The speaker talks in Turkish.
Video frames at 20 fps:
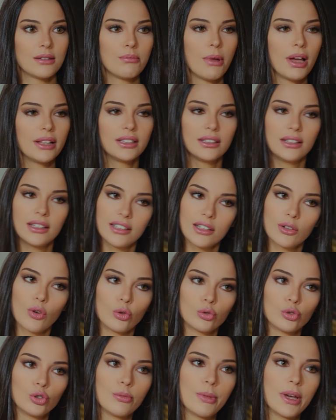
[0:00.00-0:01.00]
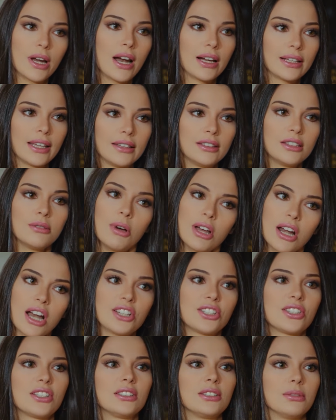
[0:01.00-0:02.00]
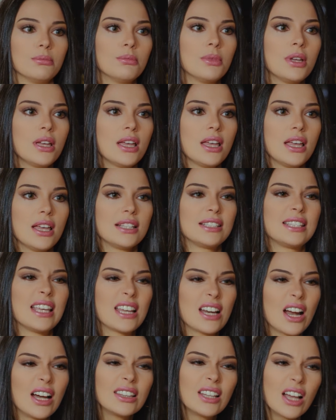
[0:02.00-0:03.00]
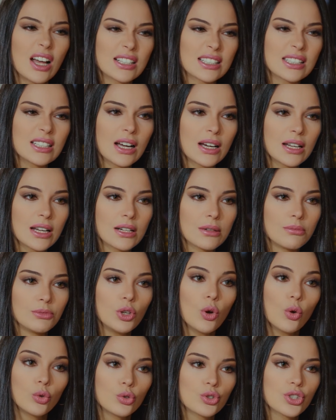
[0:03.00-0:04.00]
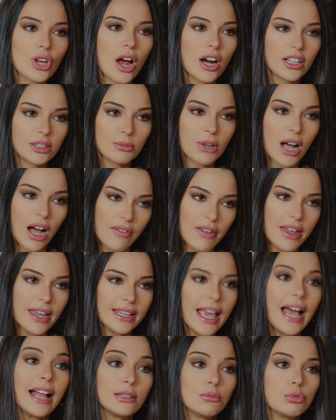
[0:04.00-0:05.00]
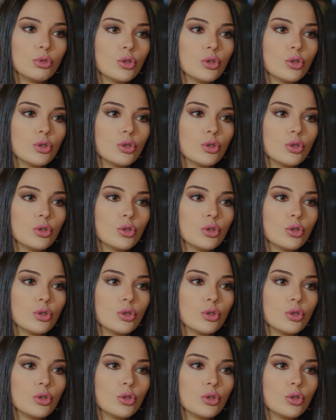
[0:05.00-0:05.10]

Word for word: Ben de neden olduğunu merak ettim, araştırdım. Zehra'nın ağzını ararım diye onu çağırdım kahveye. Geldi